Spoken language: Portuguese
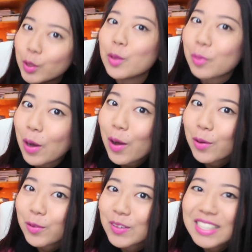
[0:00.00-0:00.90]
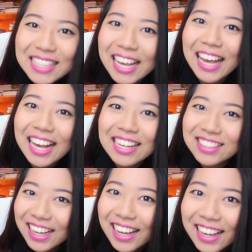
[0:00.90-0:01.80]
Tudo bom com
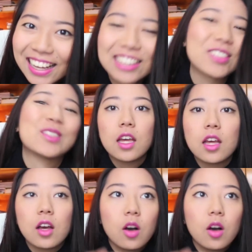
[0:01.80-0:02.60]
vocês, gente?